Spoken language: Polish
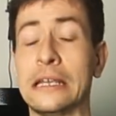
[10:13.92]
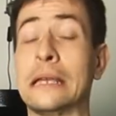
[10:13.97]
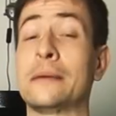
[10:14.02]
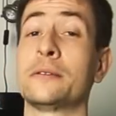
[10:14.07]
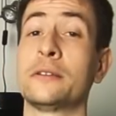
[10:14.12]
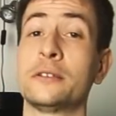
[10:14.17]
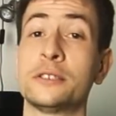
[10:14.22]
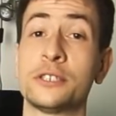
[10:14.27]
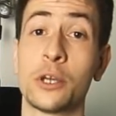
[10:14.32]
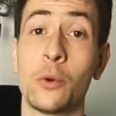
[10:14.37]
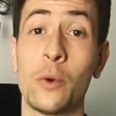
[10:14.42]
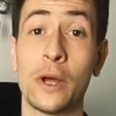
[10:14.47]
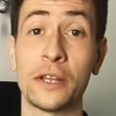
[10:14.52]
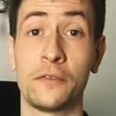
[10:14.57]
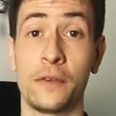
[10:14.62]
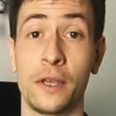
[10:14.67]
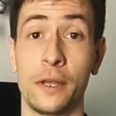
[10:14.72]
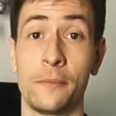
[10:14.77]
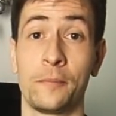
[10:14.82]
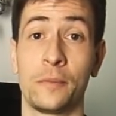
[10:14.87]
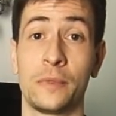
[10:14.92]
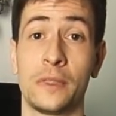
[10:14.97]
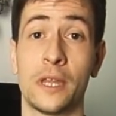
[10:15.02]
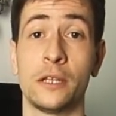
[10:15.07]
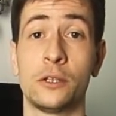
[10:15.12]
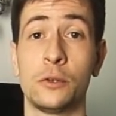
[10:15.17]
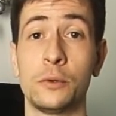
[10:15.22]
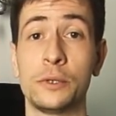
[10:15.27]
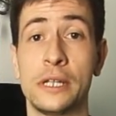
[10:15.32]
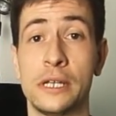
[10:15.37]
Ja mam troszeczkę łatwiej.
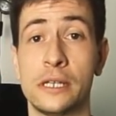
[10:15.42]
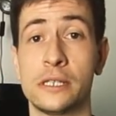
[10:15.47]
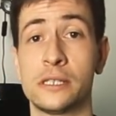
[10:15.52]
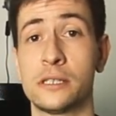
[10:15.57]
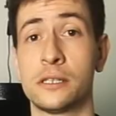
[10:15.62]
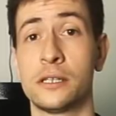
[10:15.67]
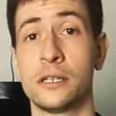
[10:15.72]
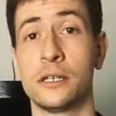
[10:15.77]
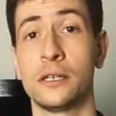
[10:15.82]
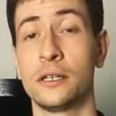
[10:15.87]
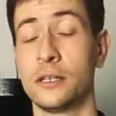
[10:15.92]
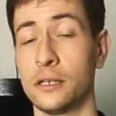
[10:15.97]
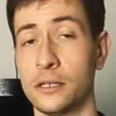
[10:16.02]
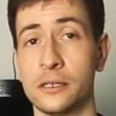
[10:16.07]
Najtrudniej jest y,